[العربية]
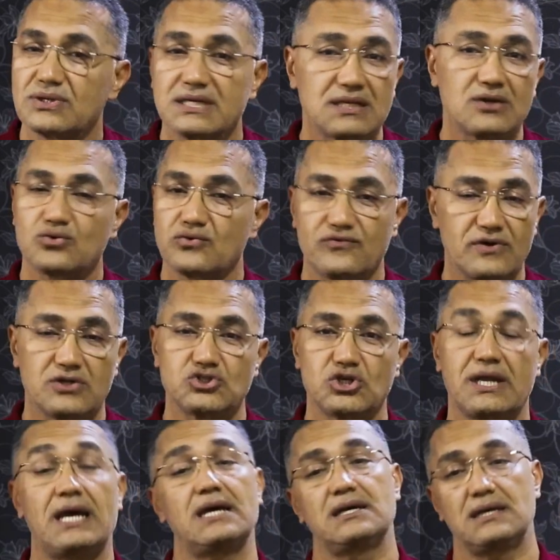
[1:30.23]
نيونيتال
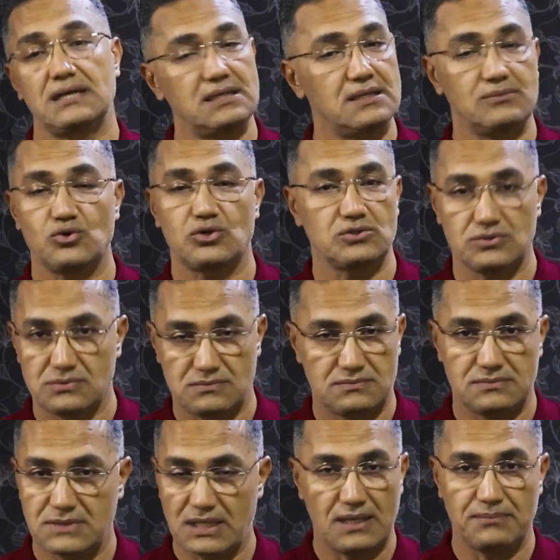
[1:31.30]
كونفولجن حقيقيه ممكن
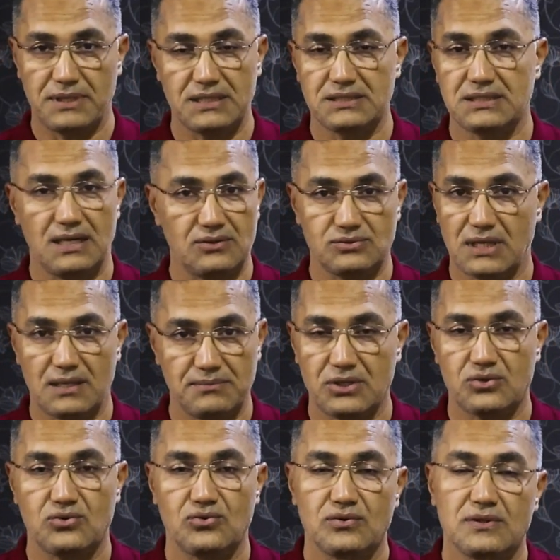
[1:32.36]
تقابلني او
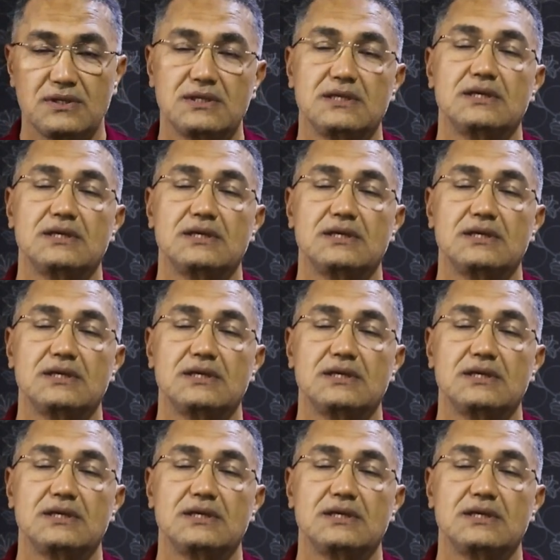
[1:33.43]
تقابلكم